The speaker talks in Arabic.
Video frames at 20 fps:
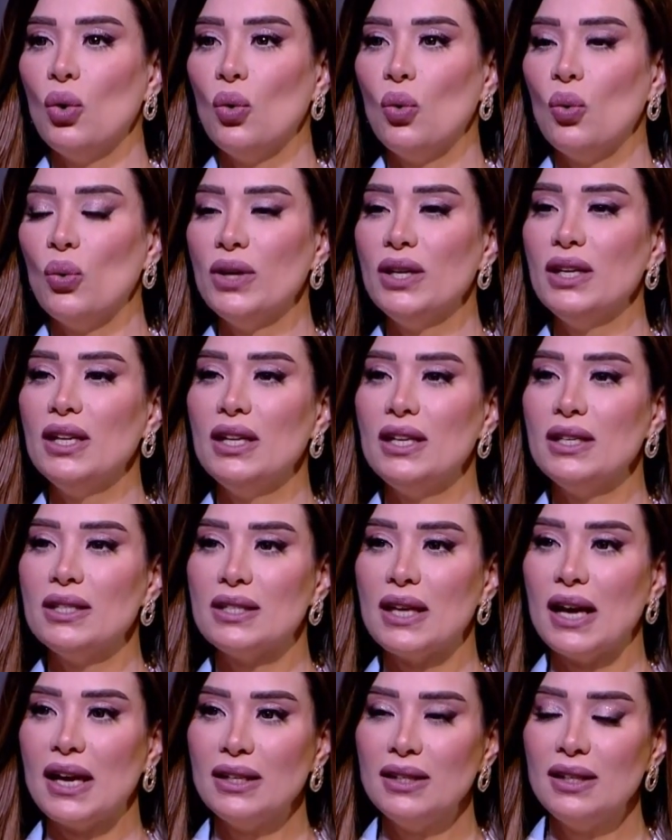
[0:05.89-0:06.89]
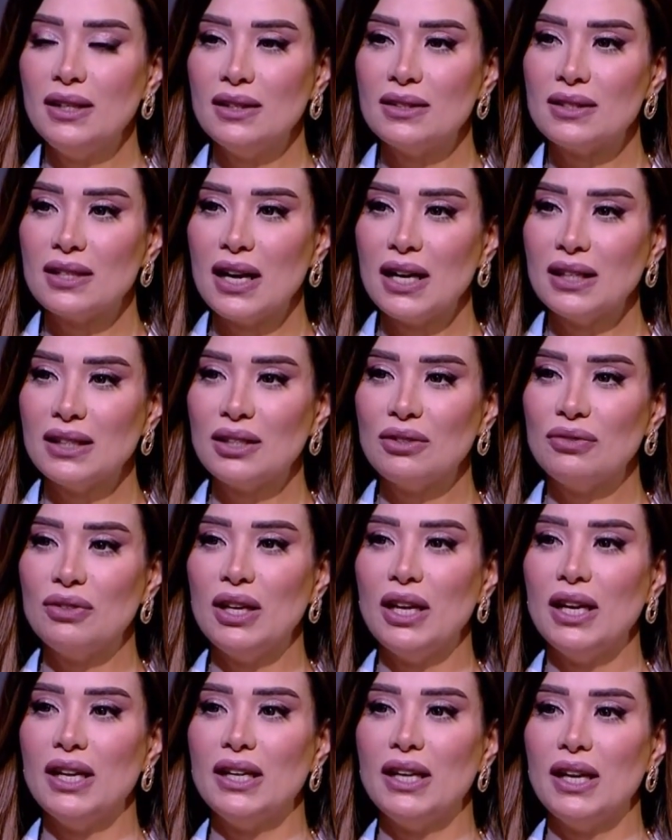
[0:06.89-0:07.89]
وان اللي ساعد ساعدك في
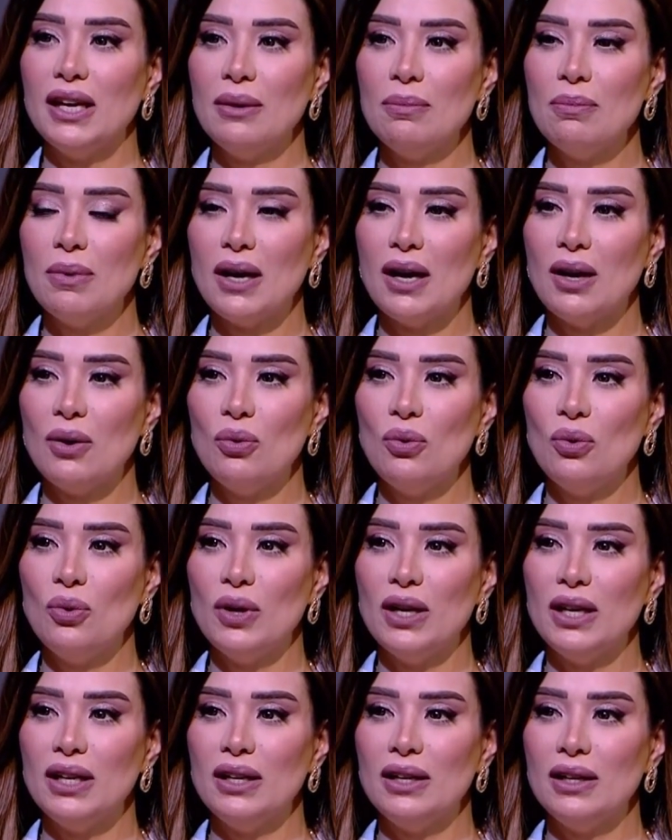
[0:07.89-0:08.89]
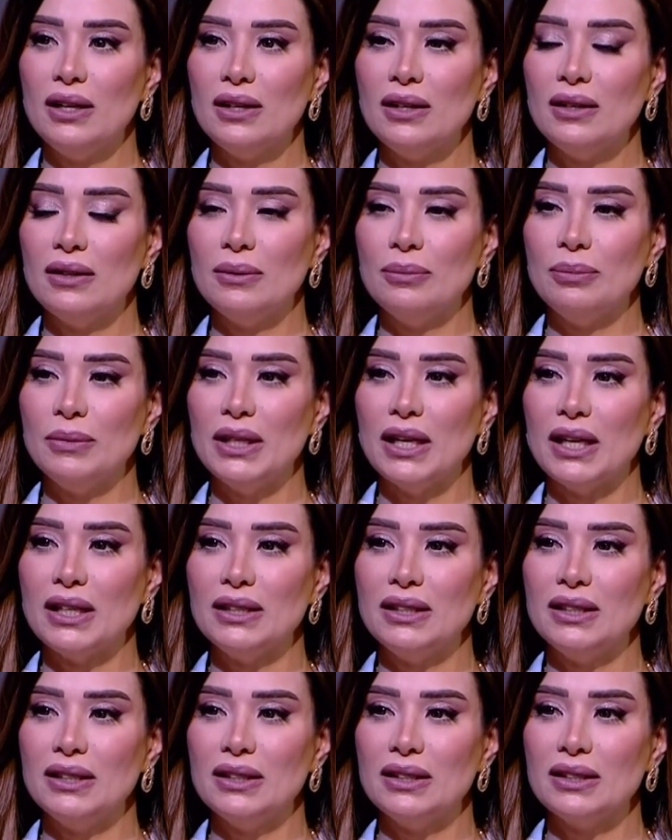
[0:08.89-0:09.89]
الحجاب او اللي
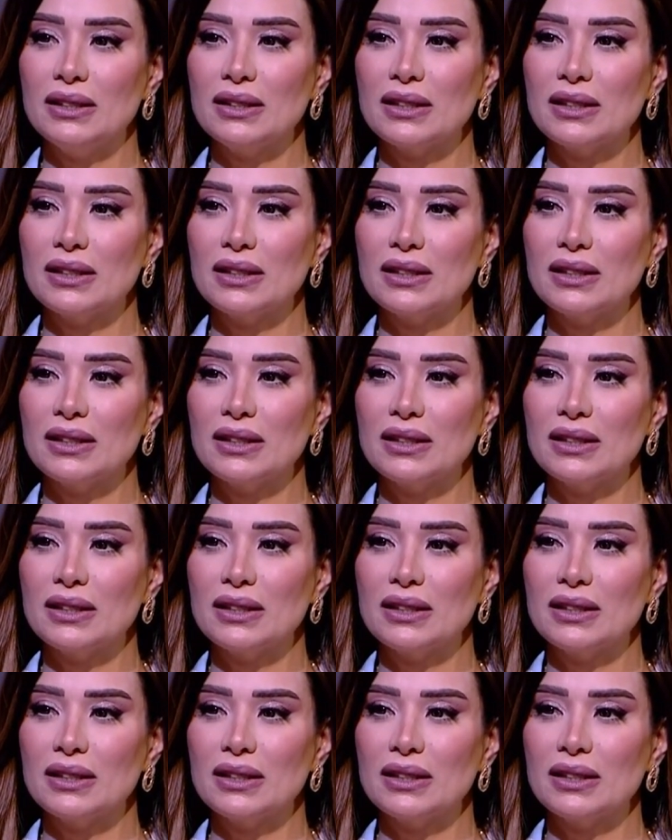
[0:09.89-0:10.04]
يعني